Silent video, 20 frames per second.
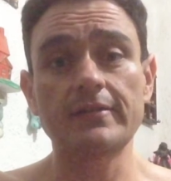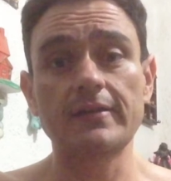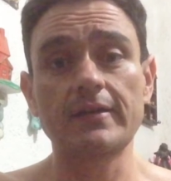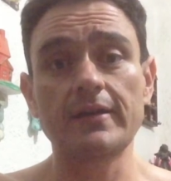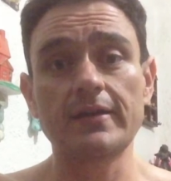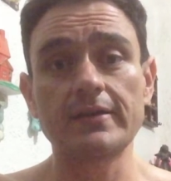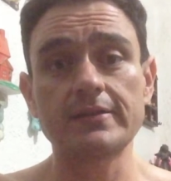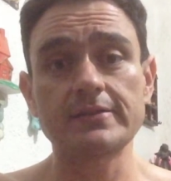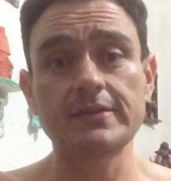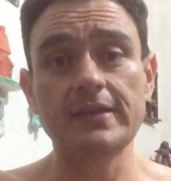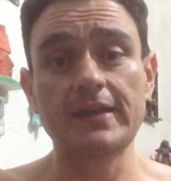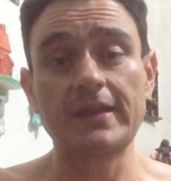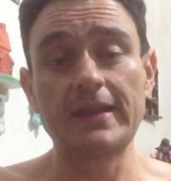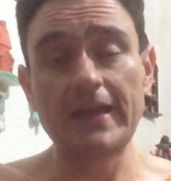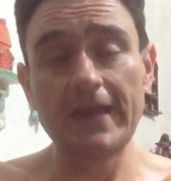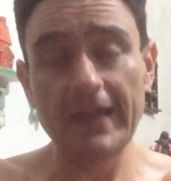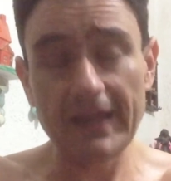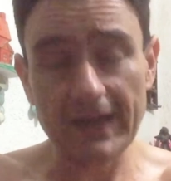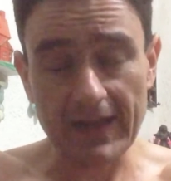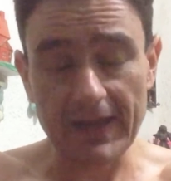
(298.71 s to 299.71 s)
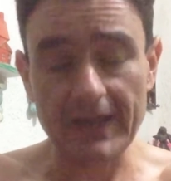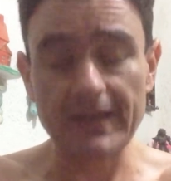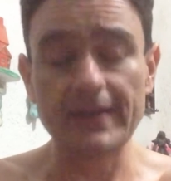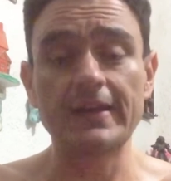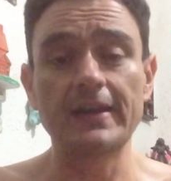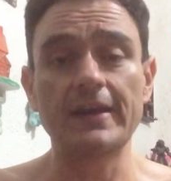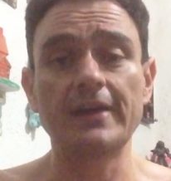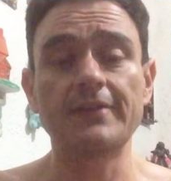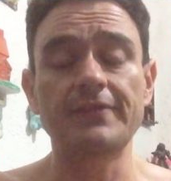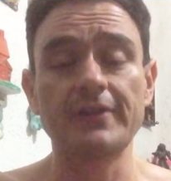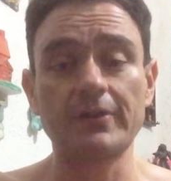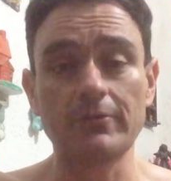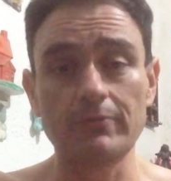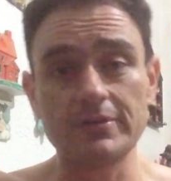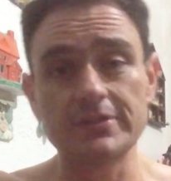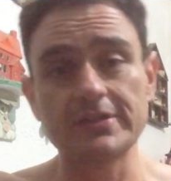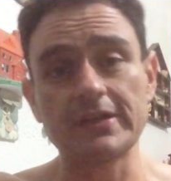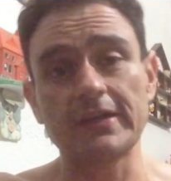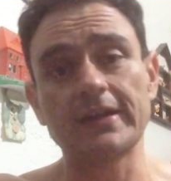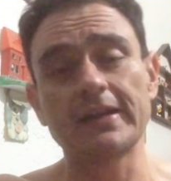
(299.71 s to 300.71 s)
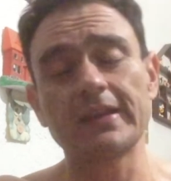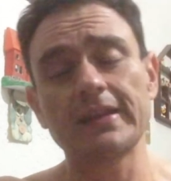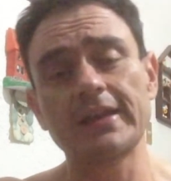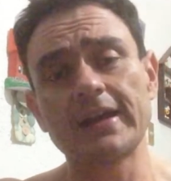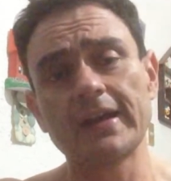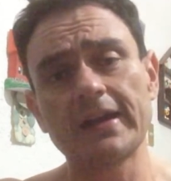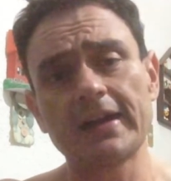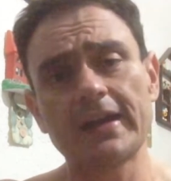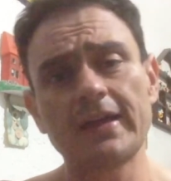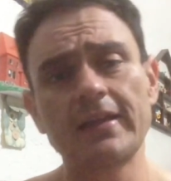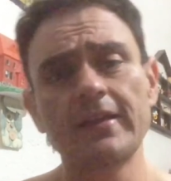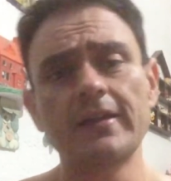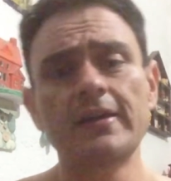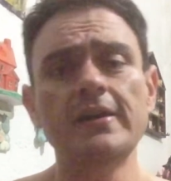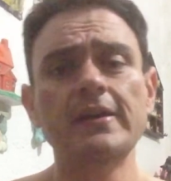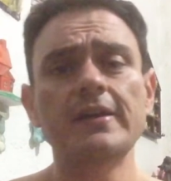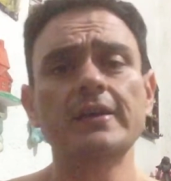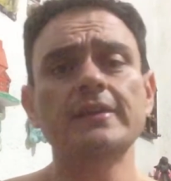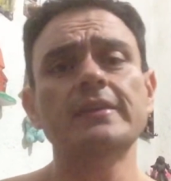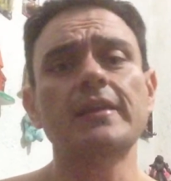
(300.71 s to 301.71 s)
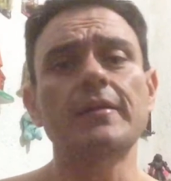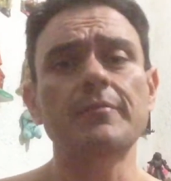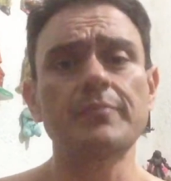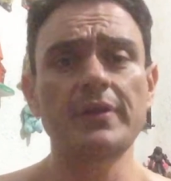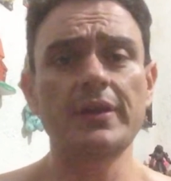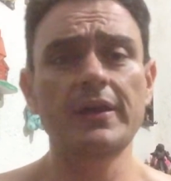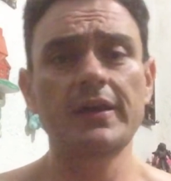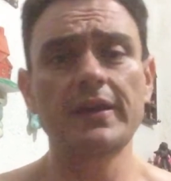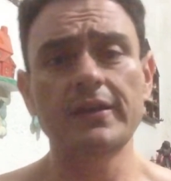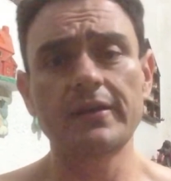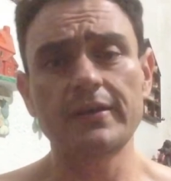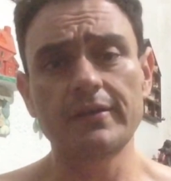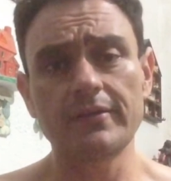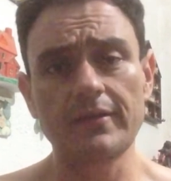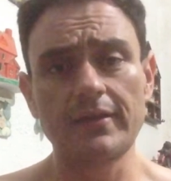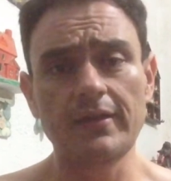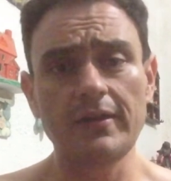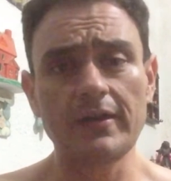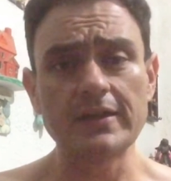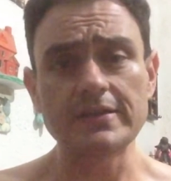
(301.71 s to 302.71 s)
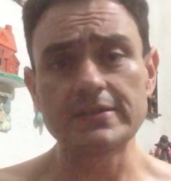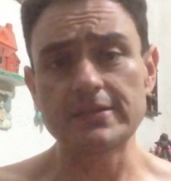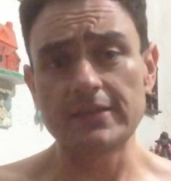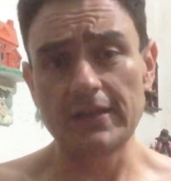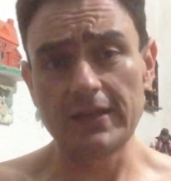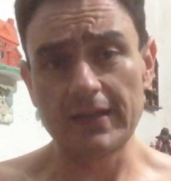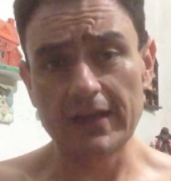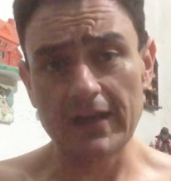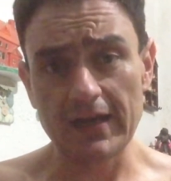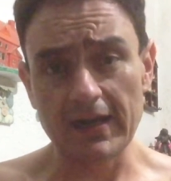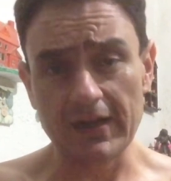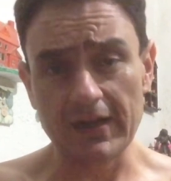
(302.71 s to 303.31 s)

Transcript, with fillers: acelera la frecuencia cardíaca, también eh, acelera la